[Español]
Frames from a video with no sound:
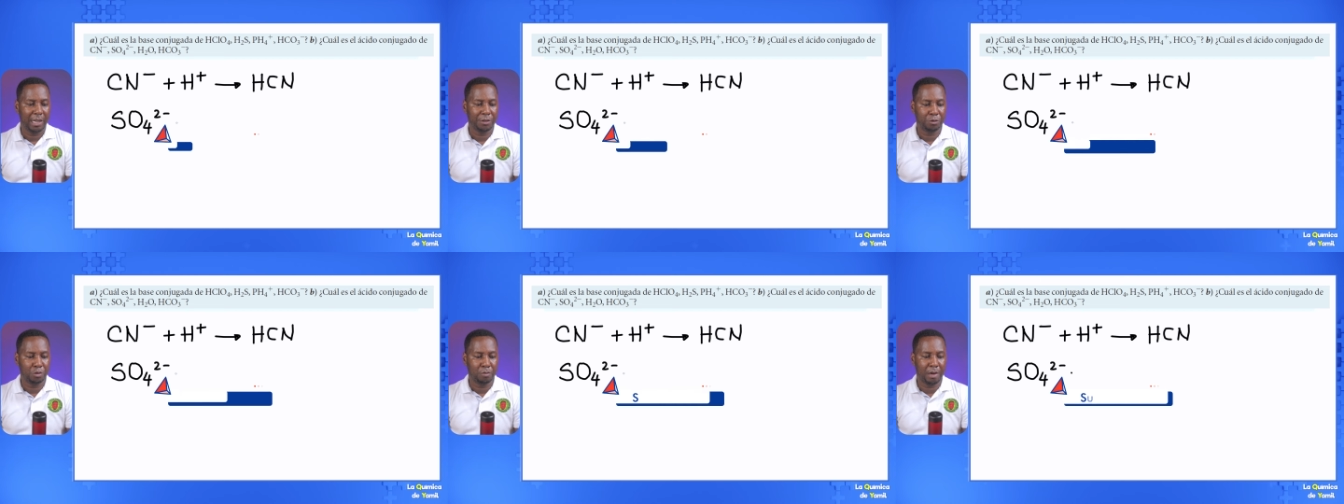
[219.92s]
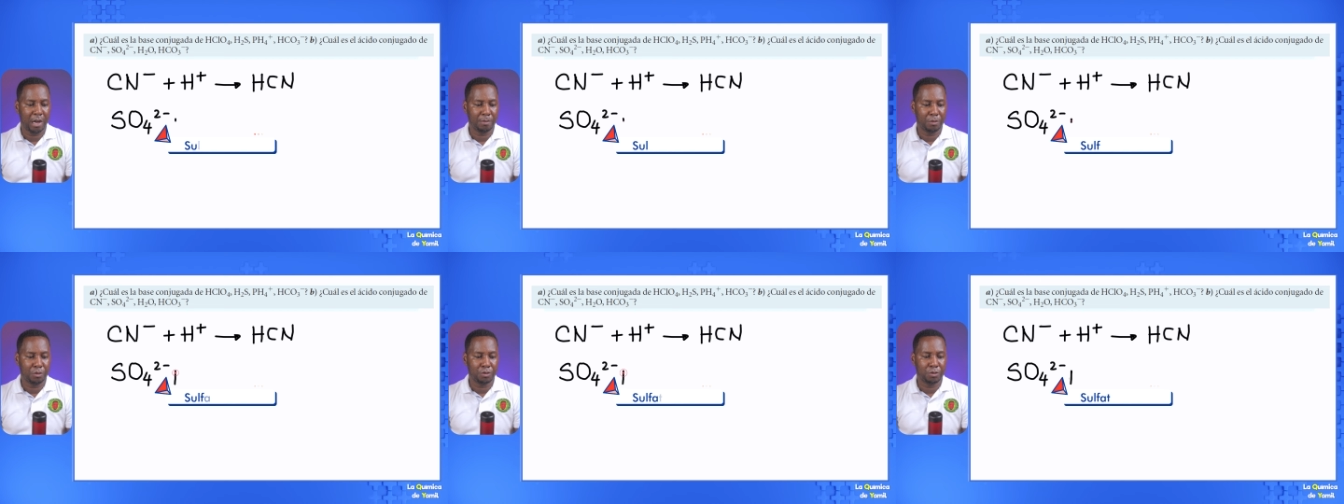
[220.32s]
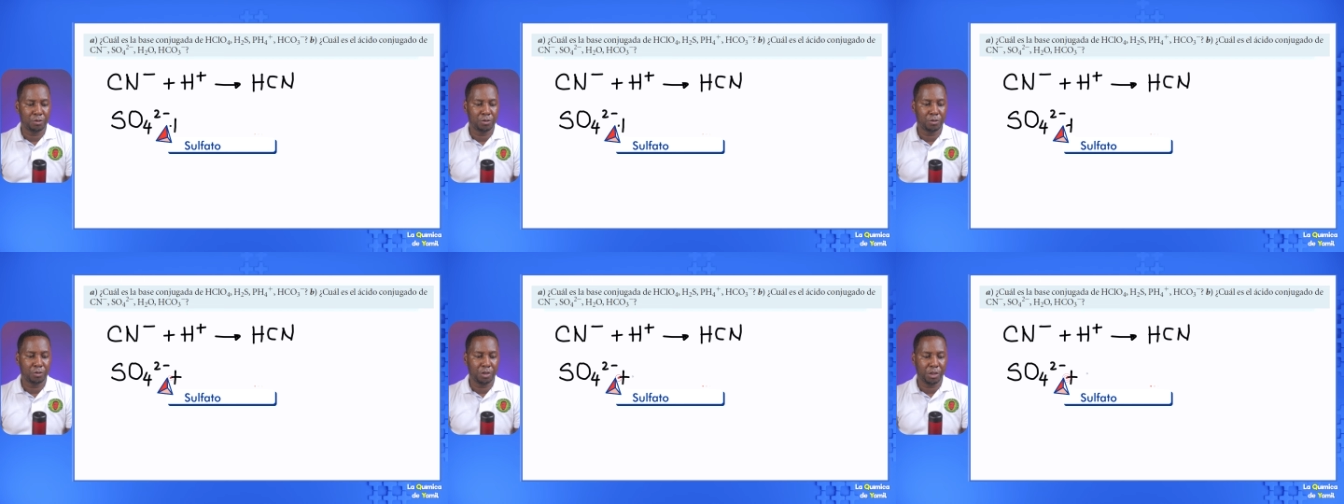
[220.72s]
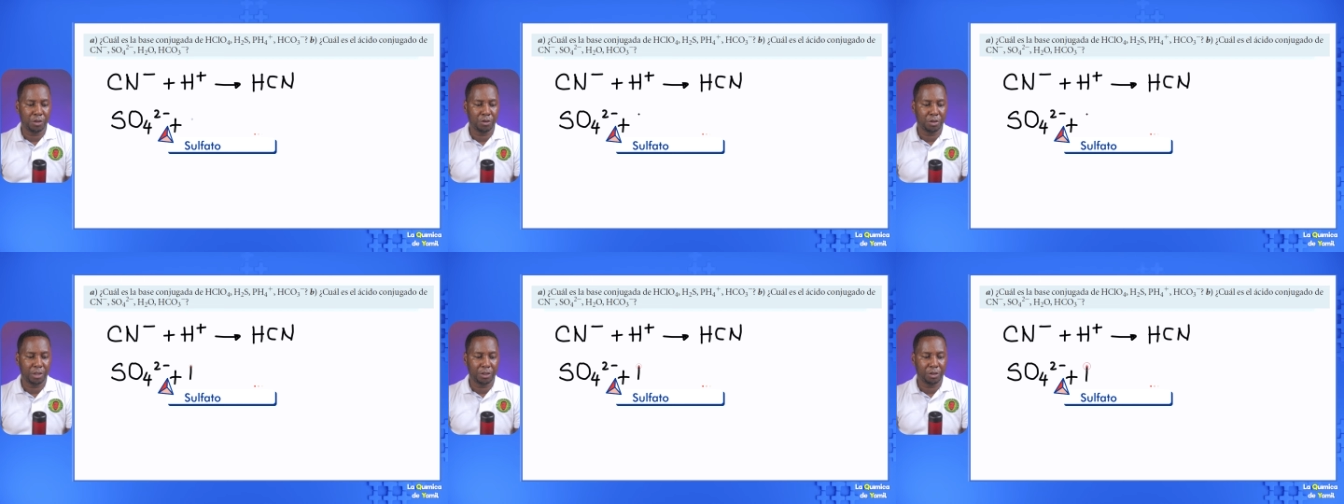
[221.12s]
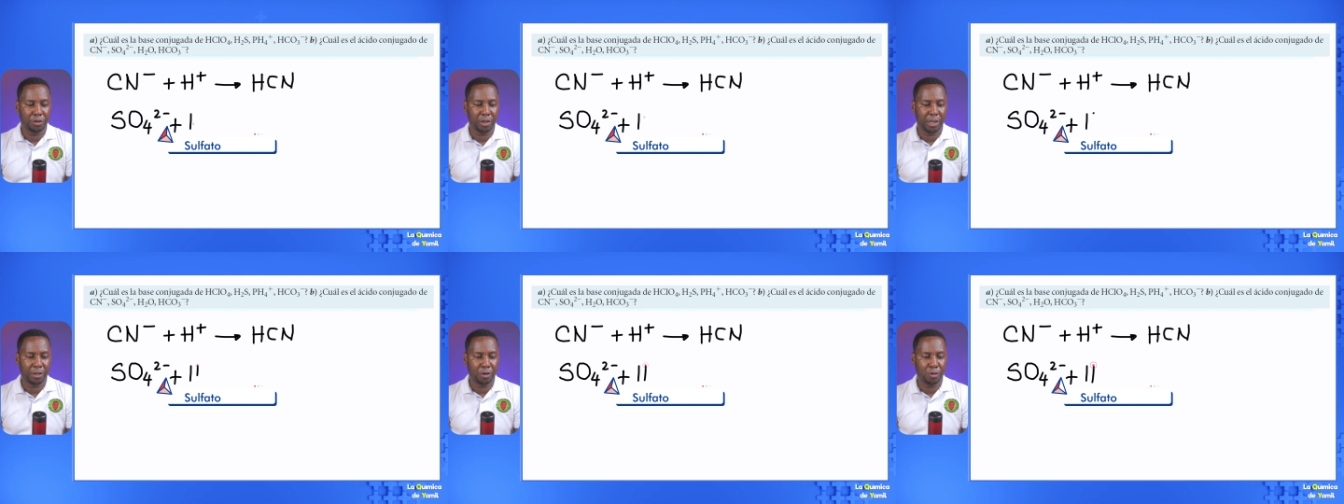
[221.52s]
Le sumamos un ion
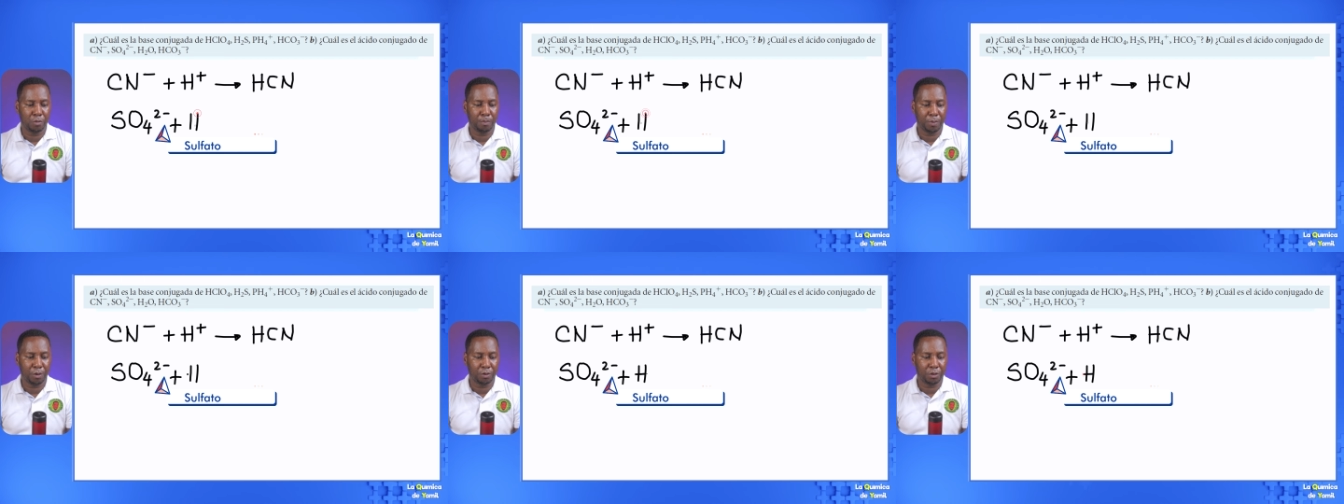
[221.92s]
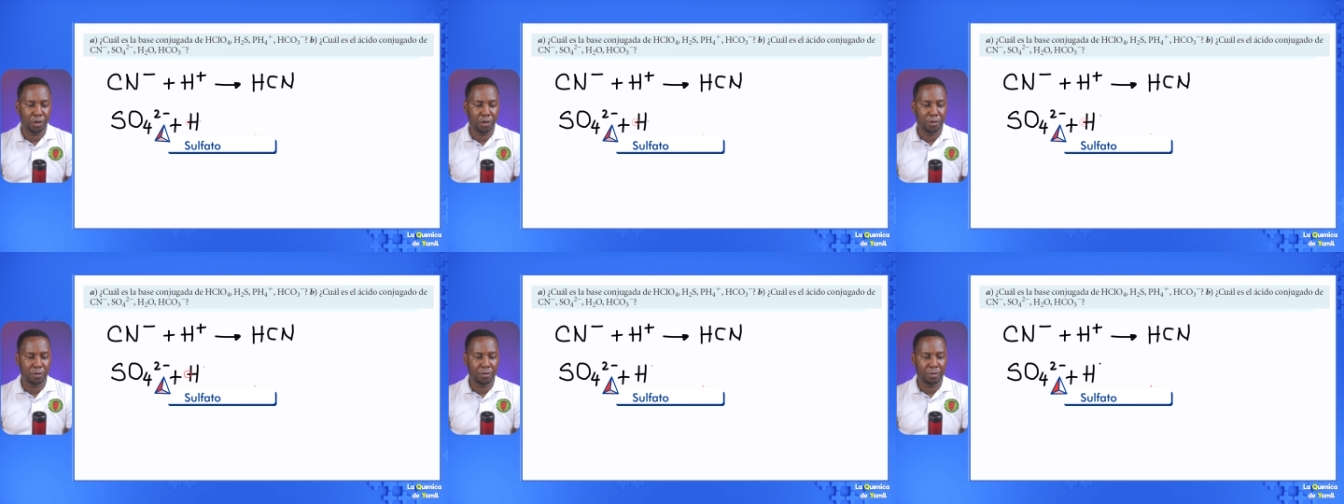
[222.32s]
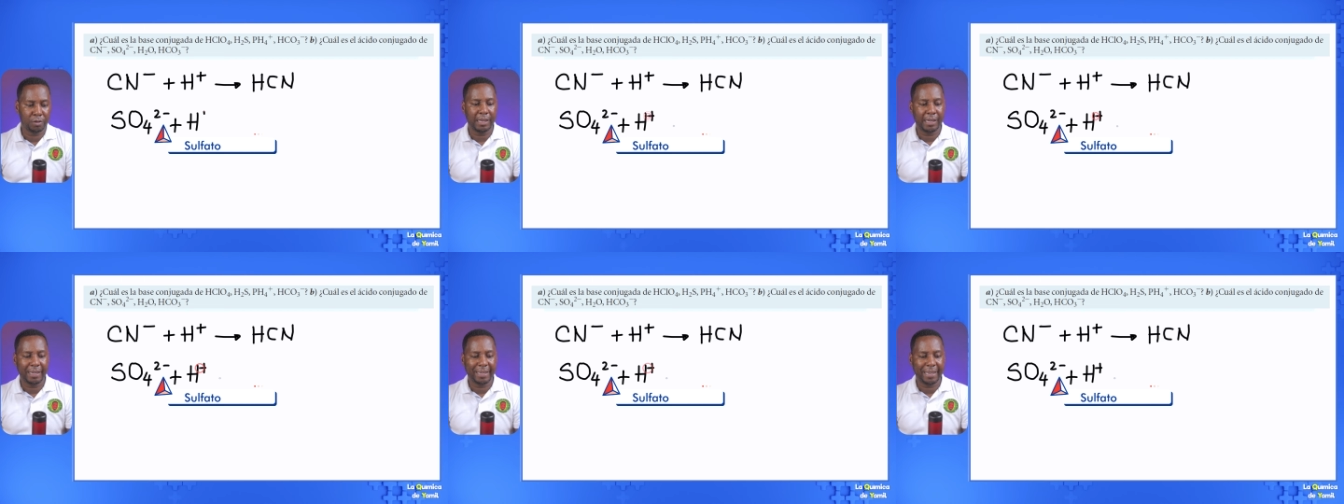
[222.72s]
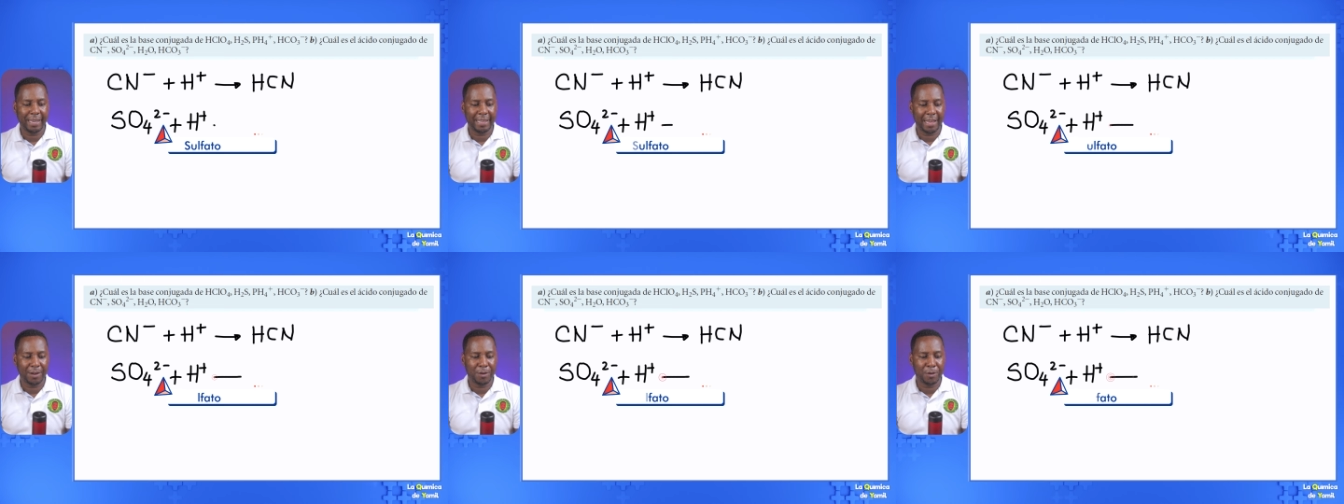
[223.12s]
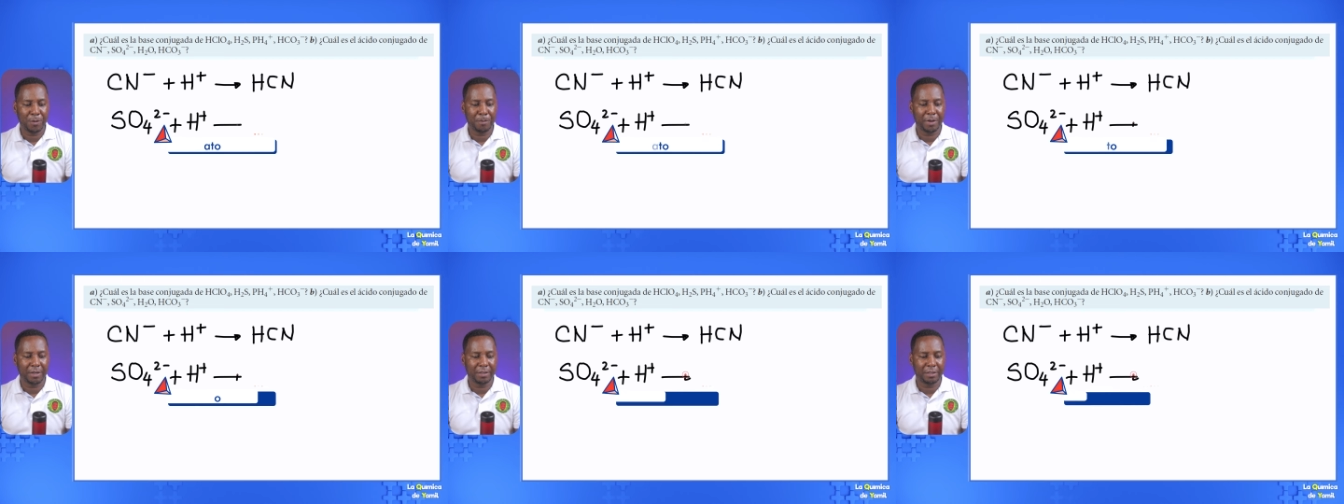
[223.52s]
hidrógeno un protón y queda
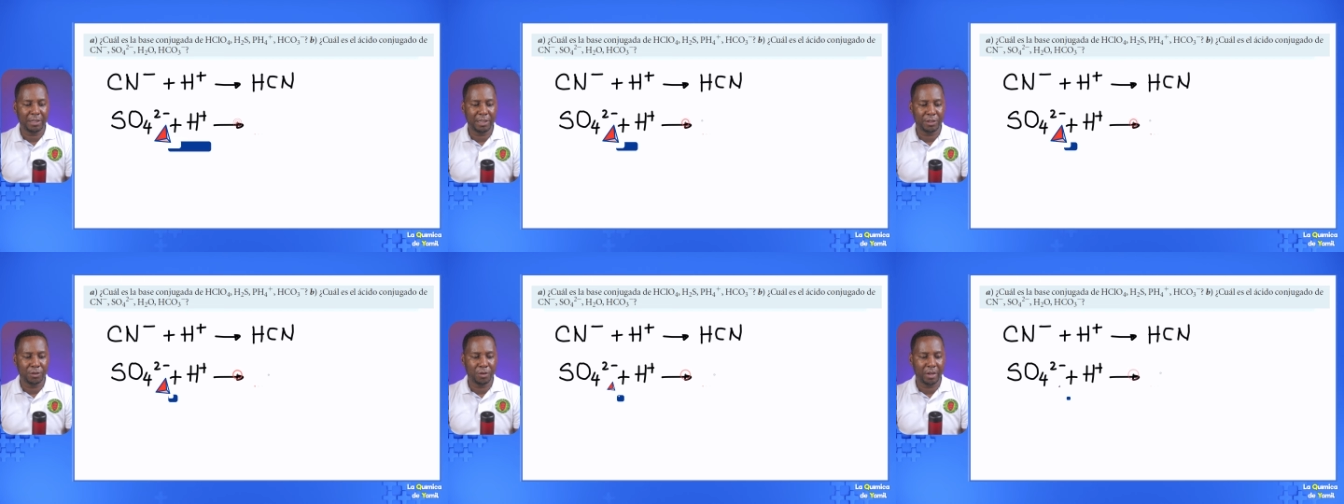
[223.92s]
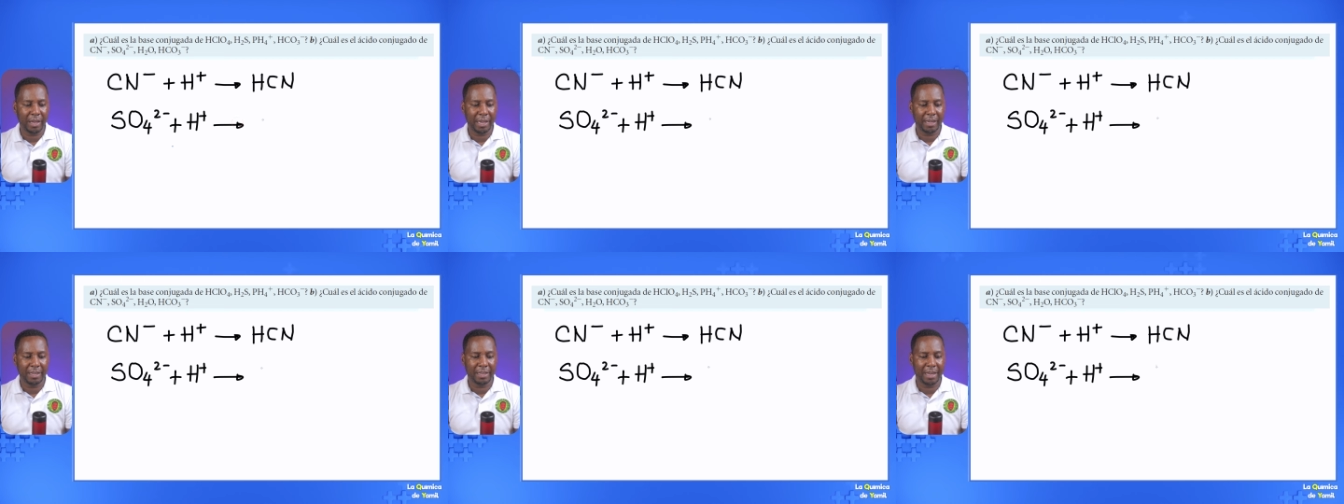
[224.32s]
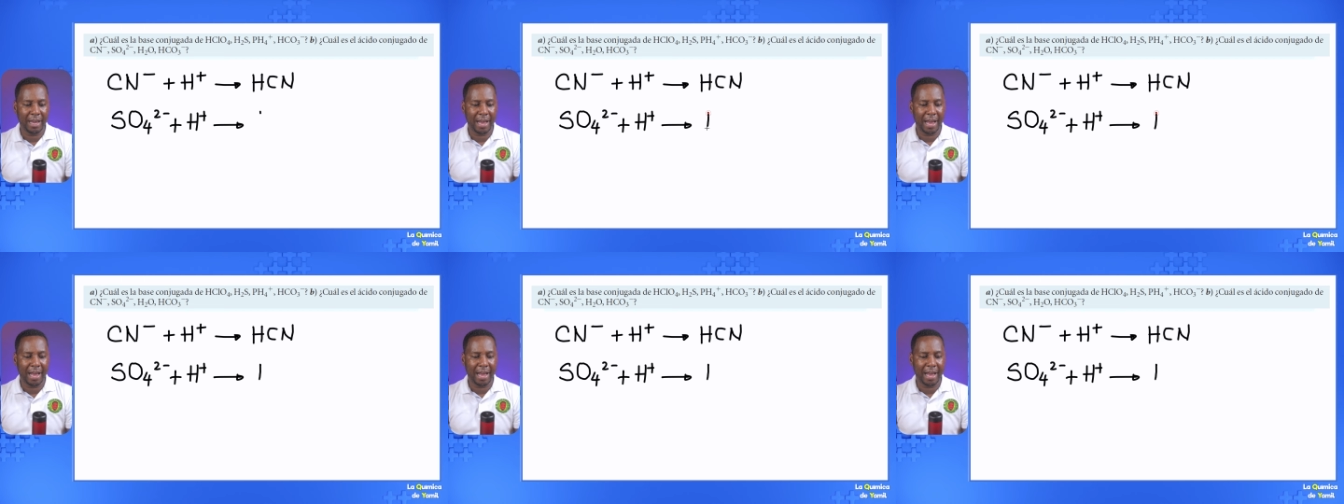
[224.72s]
convertido en